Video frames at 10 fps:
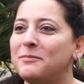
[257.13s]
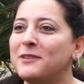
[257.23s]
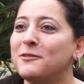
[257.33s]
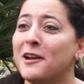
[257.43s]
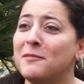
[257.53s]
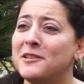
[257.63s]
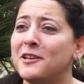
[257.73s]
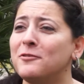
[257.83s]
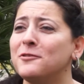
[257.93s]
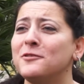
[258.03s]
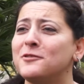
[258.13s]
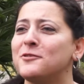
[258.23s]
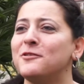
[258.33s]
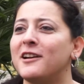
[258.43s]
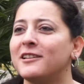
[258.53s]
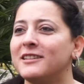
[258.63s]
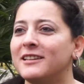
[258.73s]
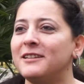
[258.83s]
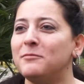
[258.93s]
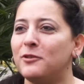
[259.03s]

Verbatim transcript: betonarmede gördüğünüz çok katlı